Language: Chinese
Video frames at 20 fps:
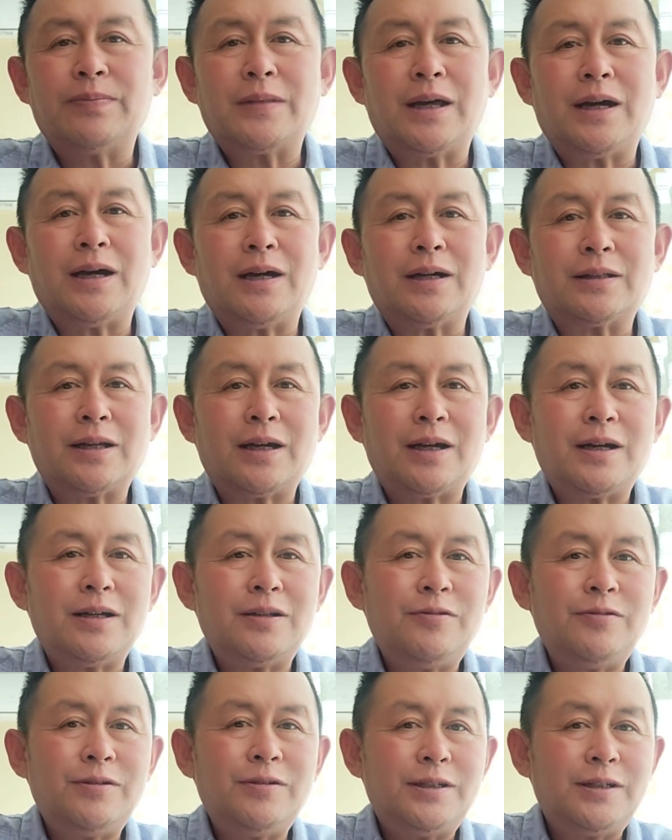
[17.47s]
啊，她
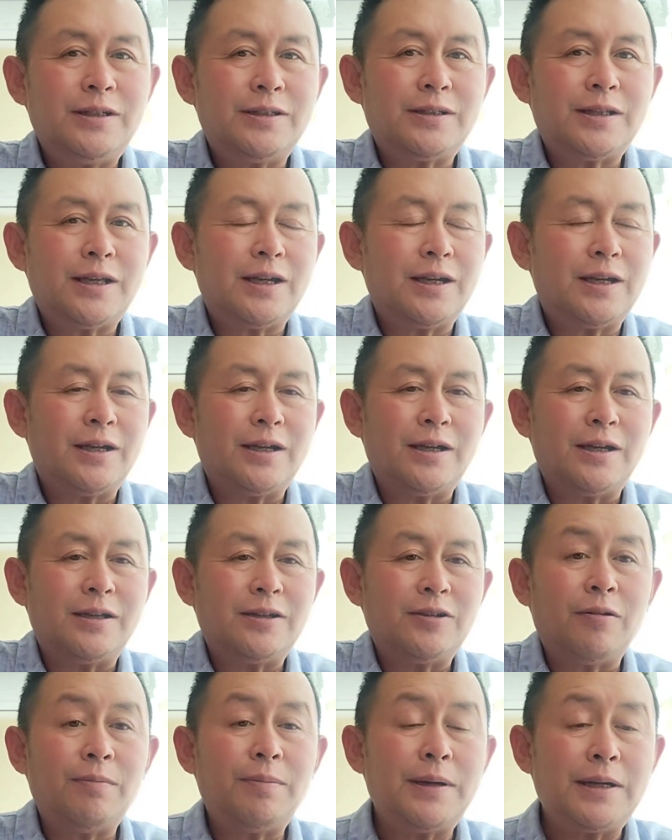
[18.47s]
预计在
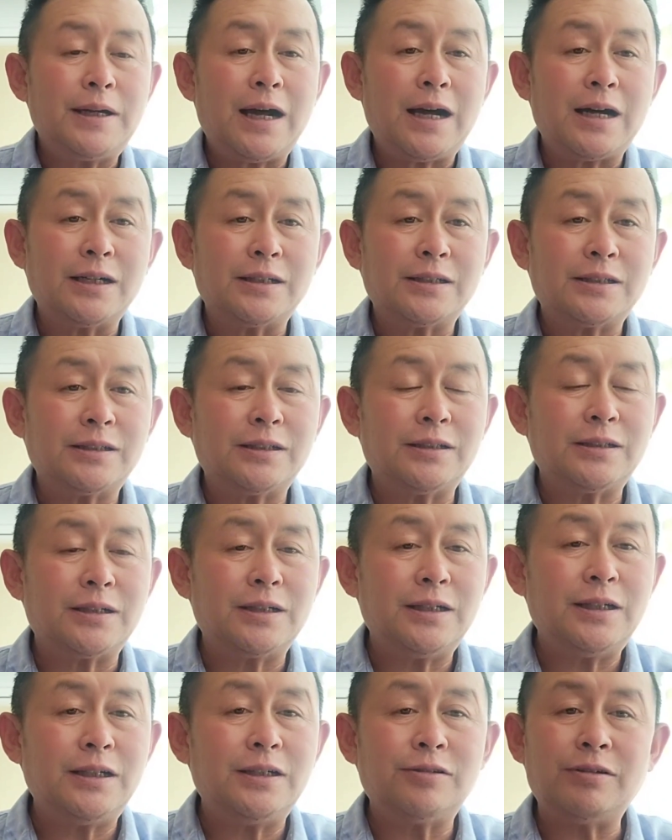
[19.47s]
姚贝娜四
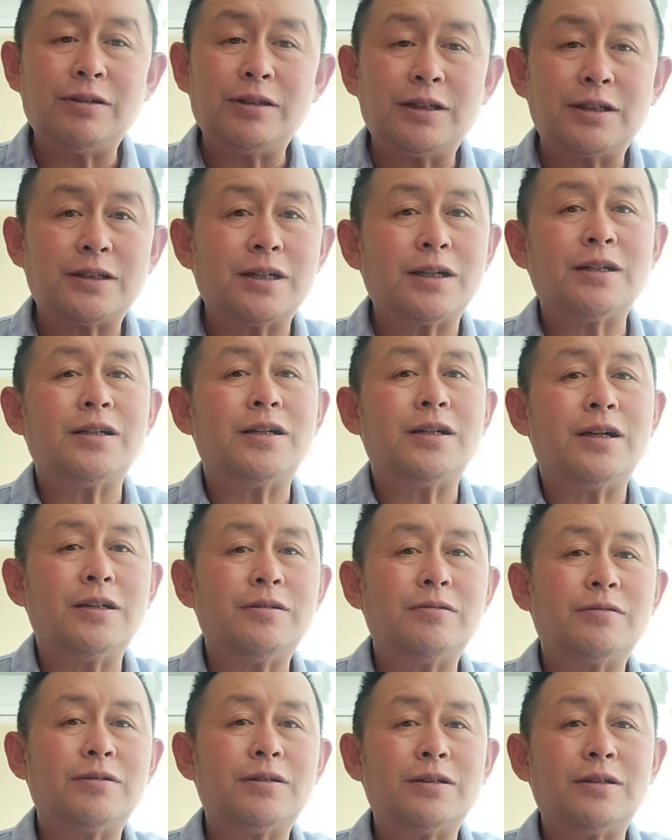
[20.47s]
十一岁的生日，
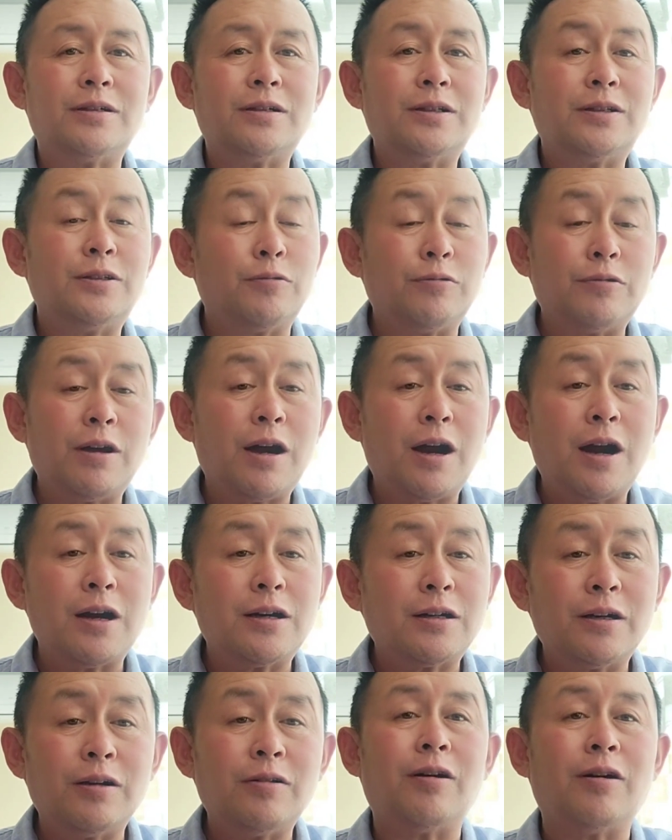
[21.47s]
就是九月二
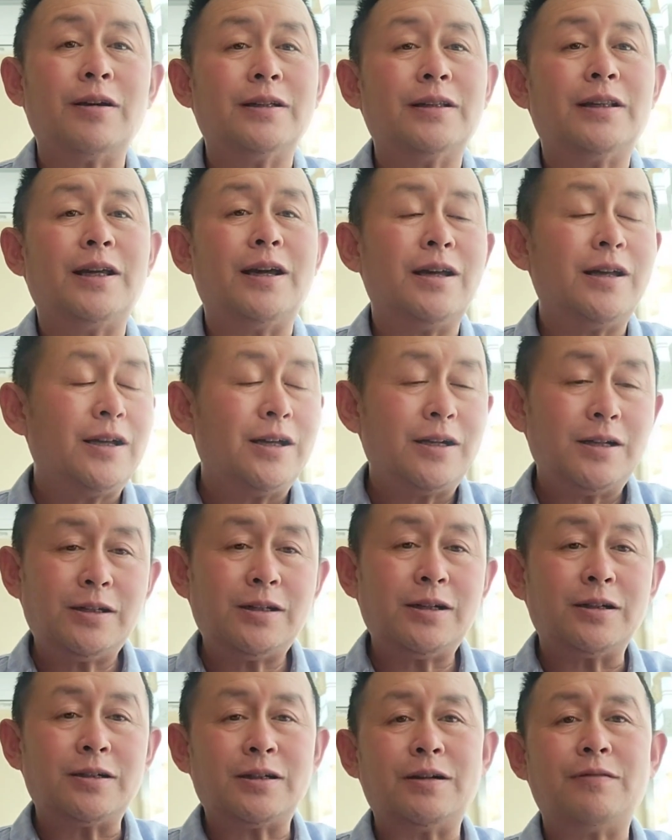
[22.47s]
十六号那天
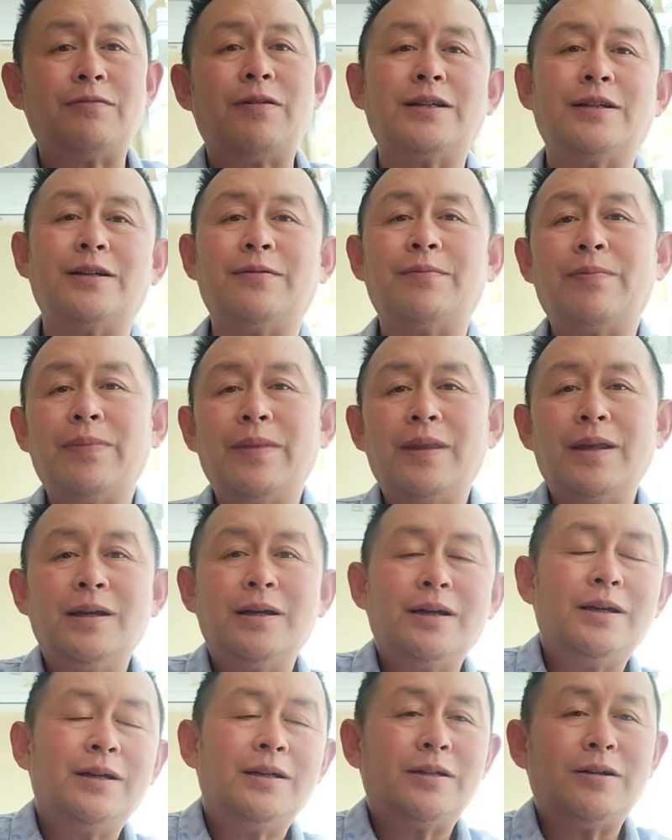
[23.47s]
正式发行。
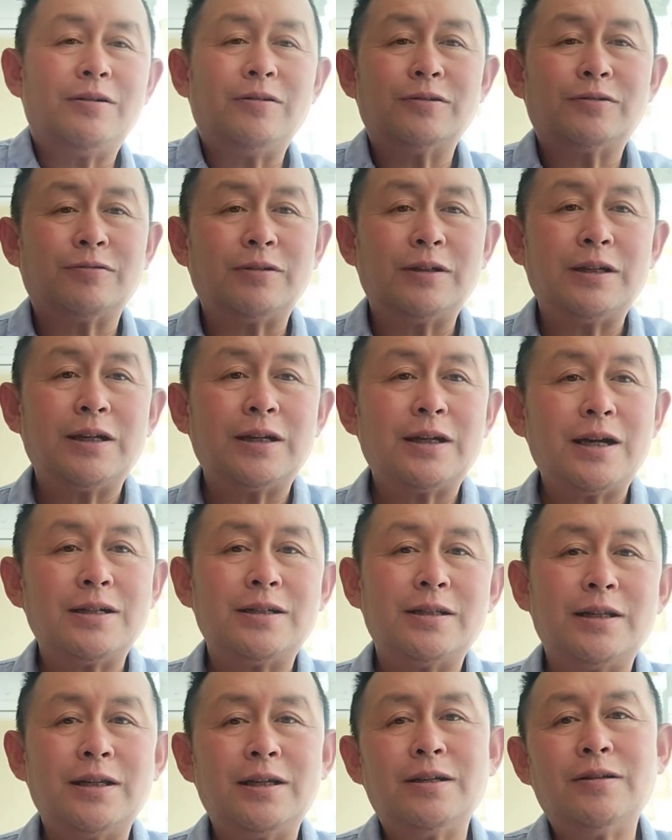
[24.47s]
然后昨天开
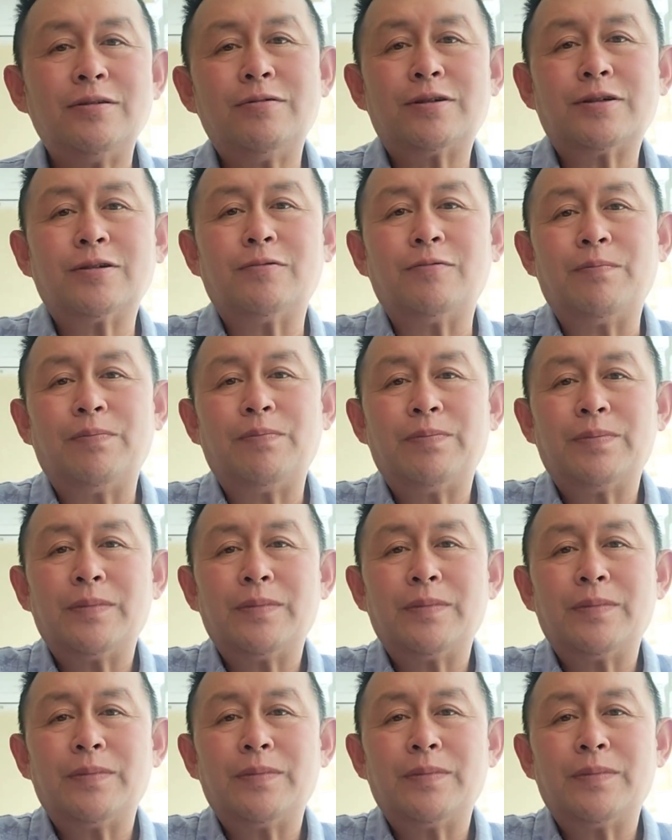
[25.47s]
始进行预售。